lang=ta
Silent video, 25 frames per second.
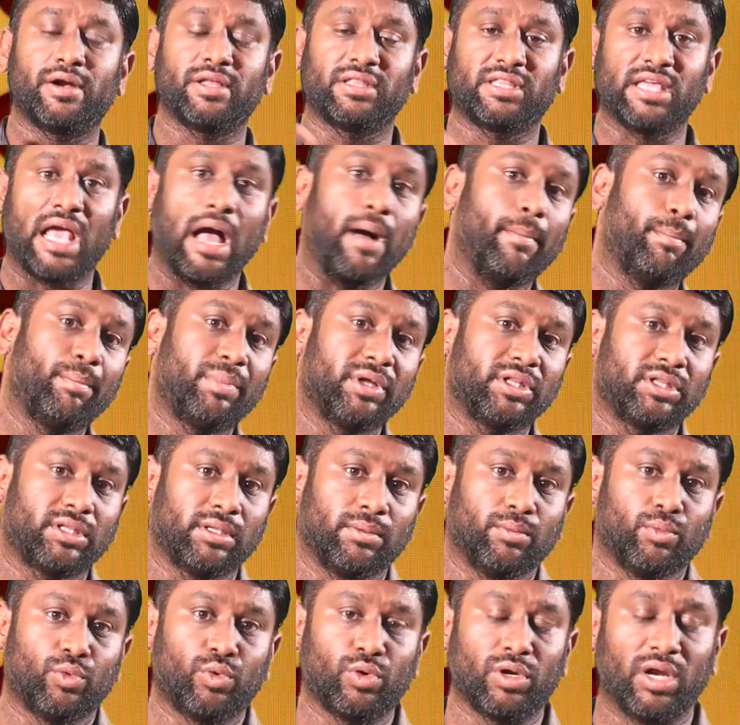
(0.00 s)
எழுநூத்தி
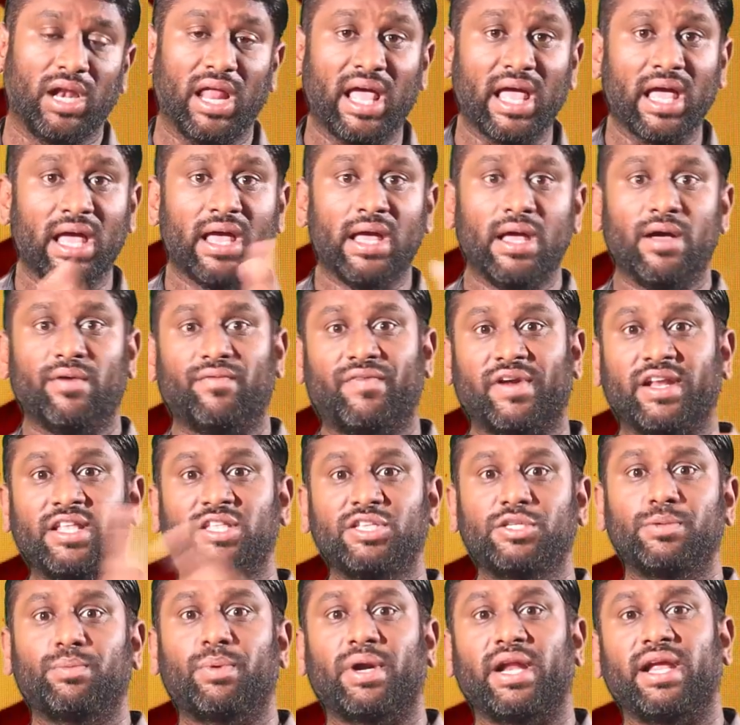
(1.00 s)
ஐம்பத்தி மூணில்
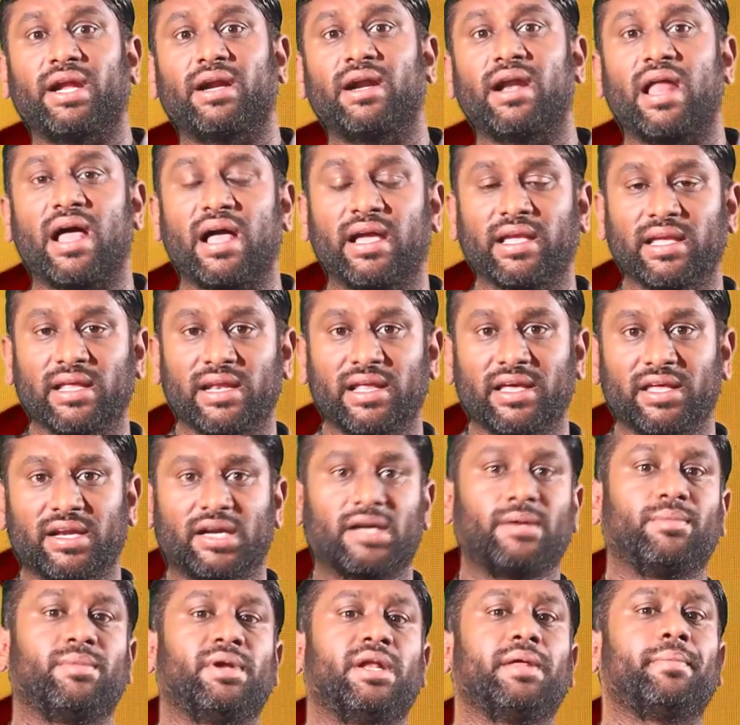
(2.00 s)
ஃப்ரெஞ்சு படைகள்
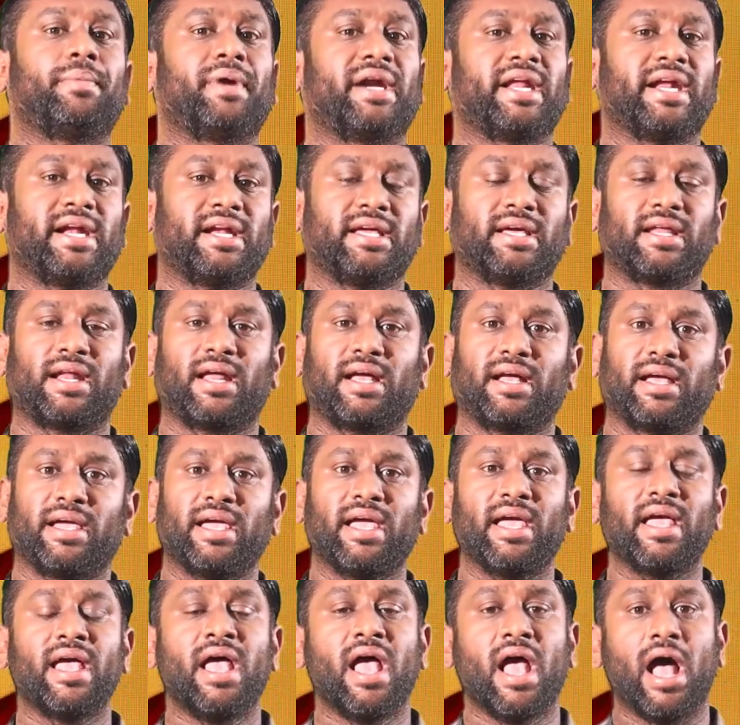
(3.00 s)
ஆங்கிலேயர்கள் மேலே
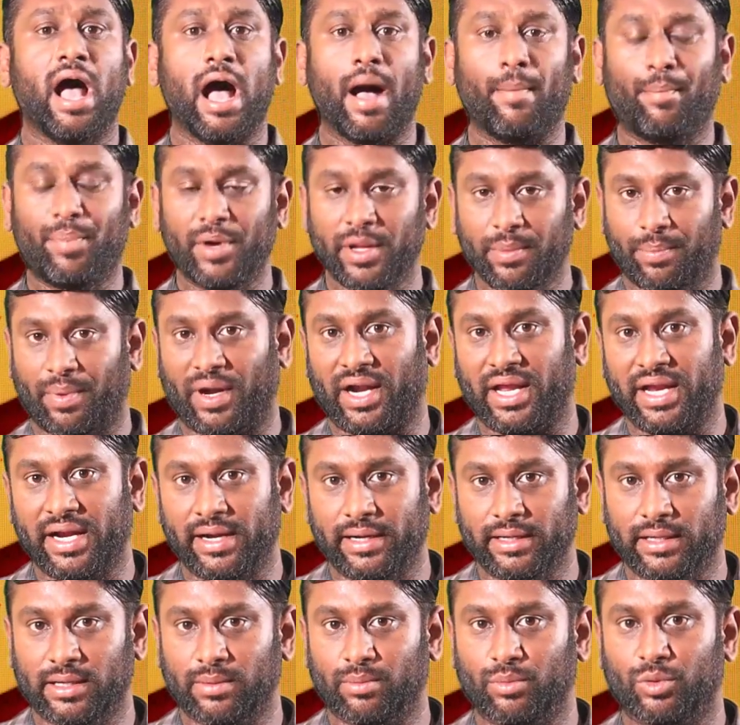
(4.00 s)
படையெடுக்கிறாங்க அப்படி
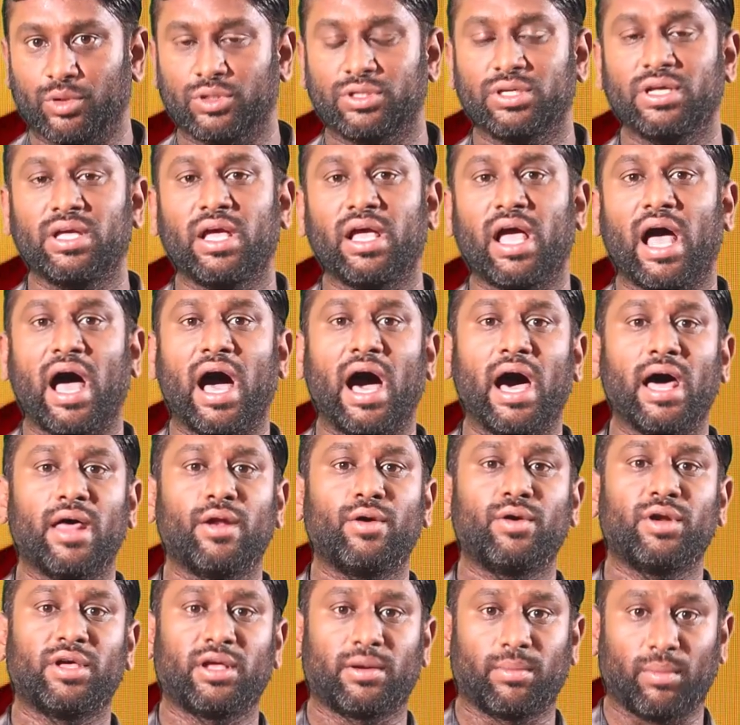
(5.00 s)
படையெடுக்கும் போது
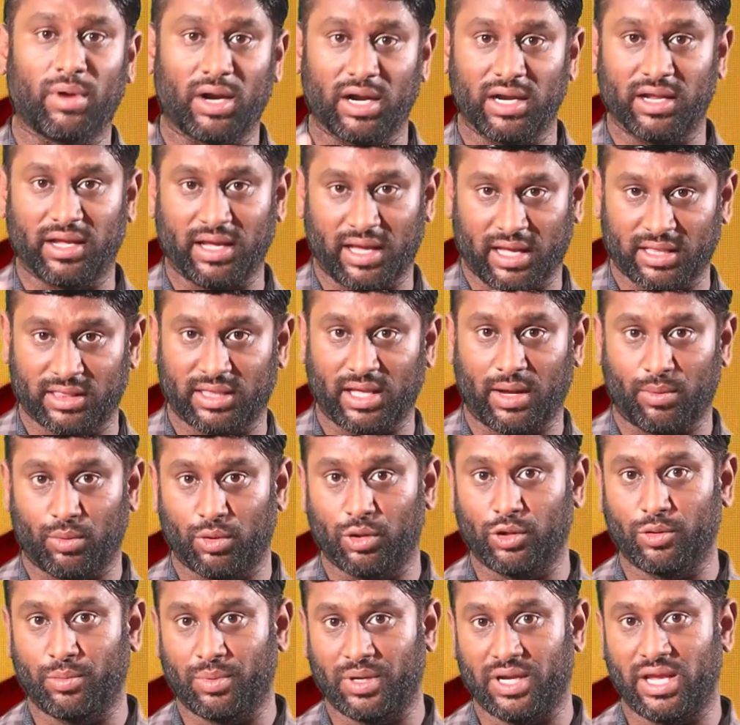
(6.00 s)
ஆளுநர் மாளிகை அந்த
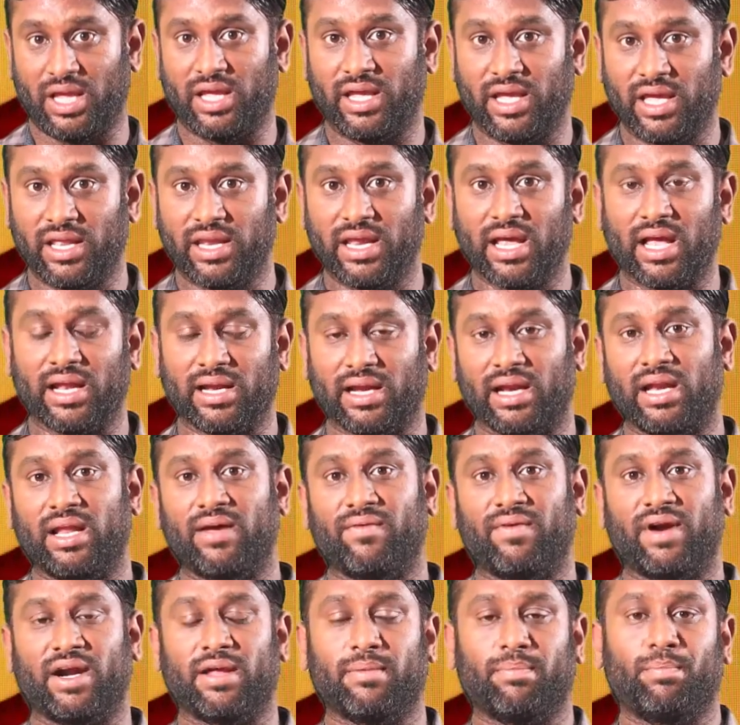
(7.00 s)
அவ்வளோ பெரிய ஏரியா
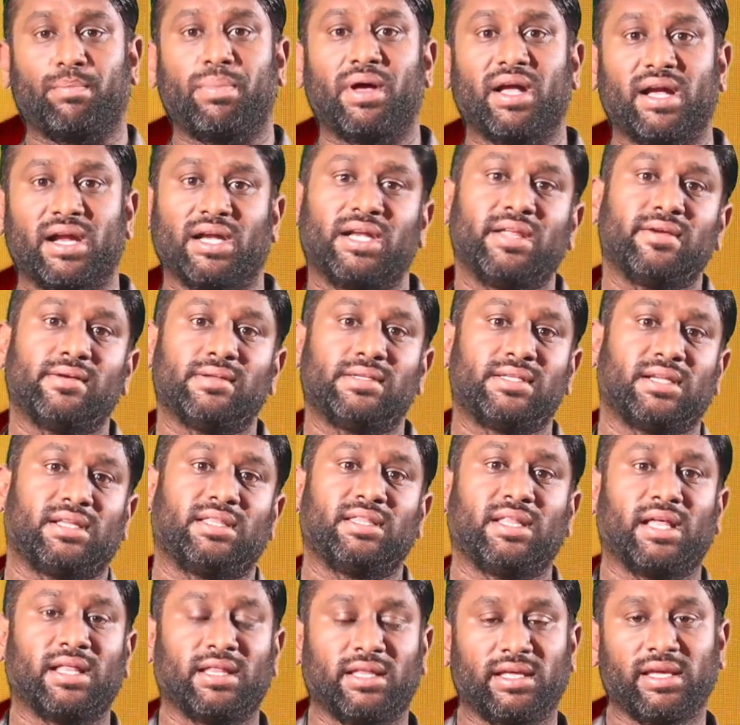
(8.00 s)
நல்லா வனப்பாக கட்டி
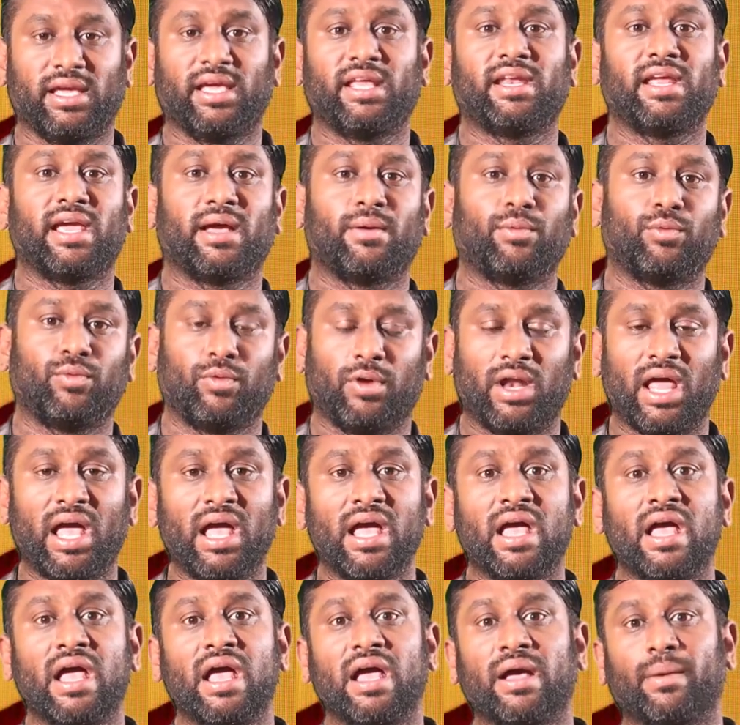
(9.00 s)
வச்சுருந்த அந்த ஏரியா
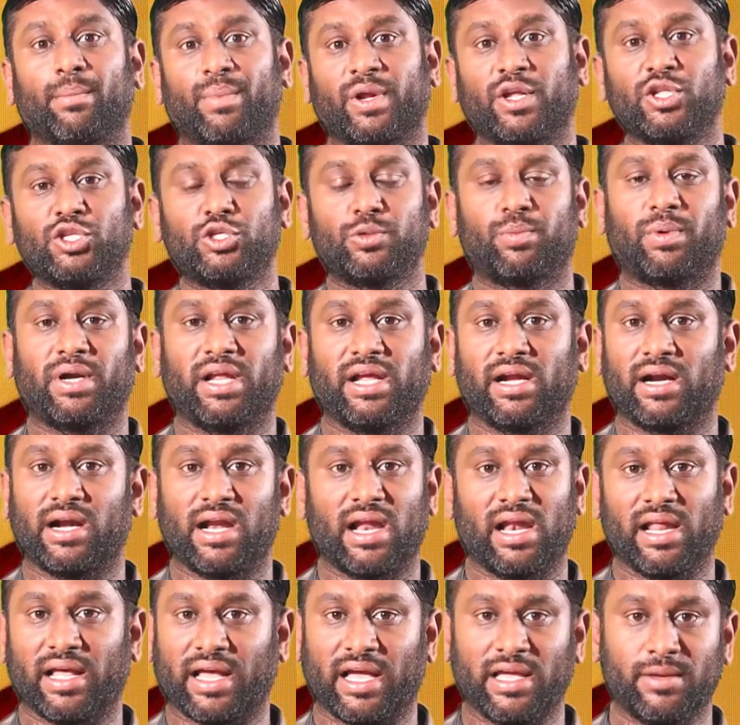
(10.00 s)
ஃபுல்லாக பிரெஞ்சு
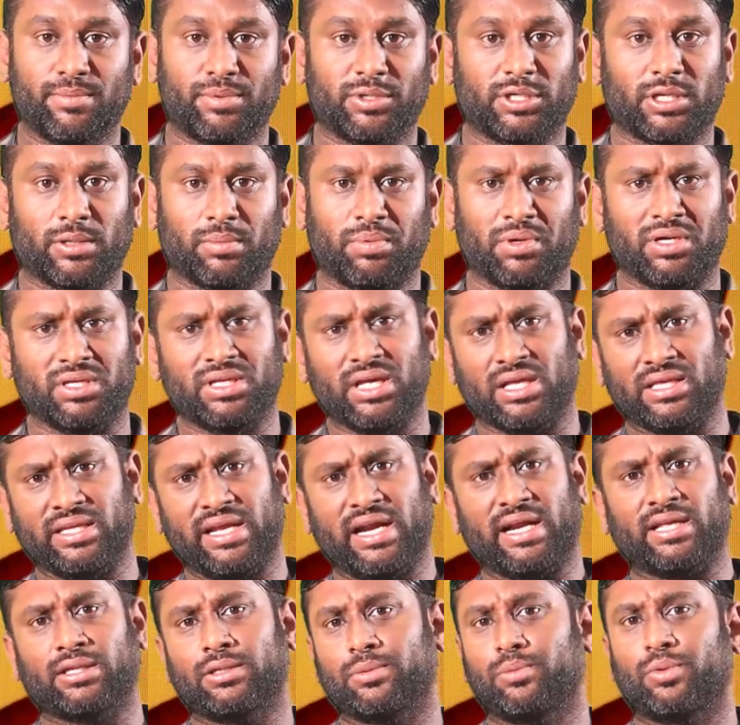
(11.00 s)
படைகளால் கைப்பற்றப்படுது
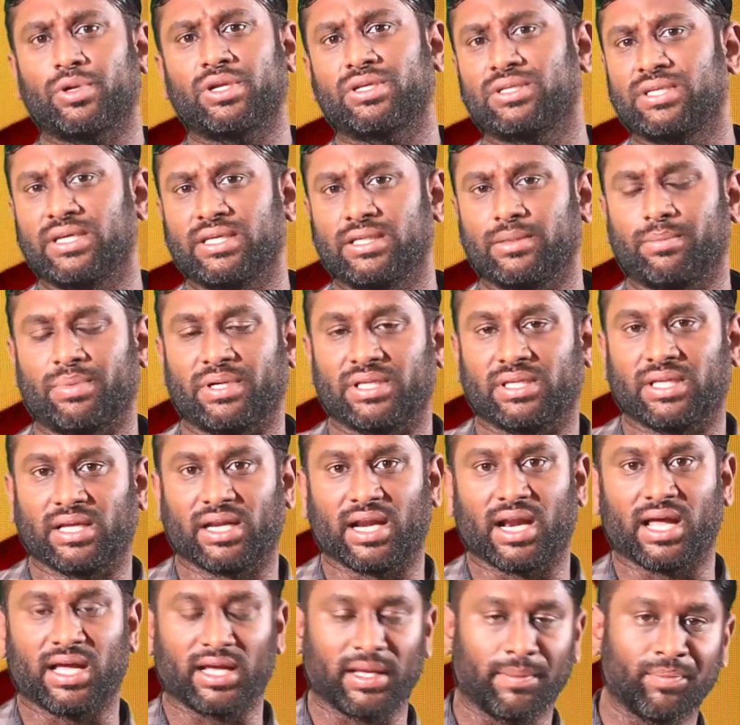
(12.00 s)
அந்த இடத்த பூரா
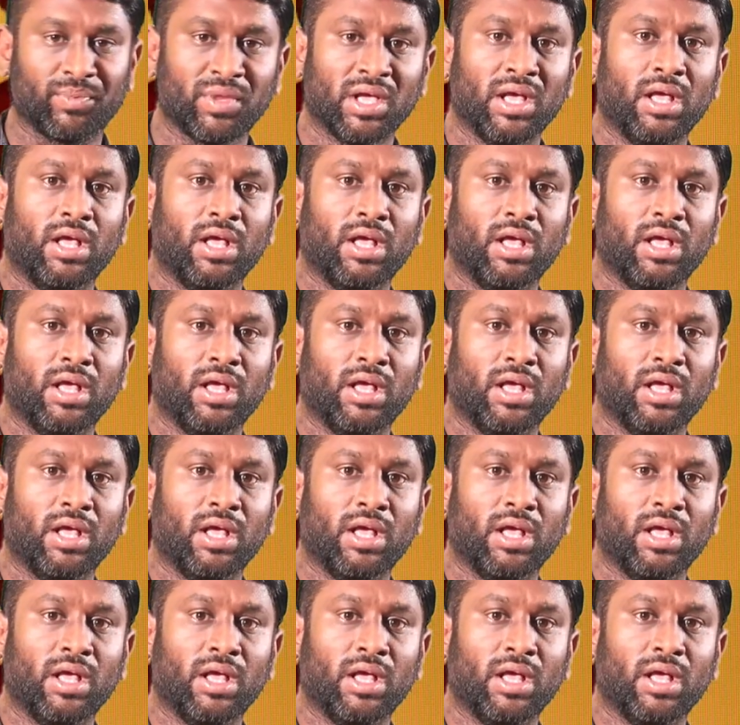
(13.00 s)
சேதப்படுத்திடுறாங்க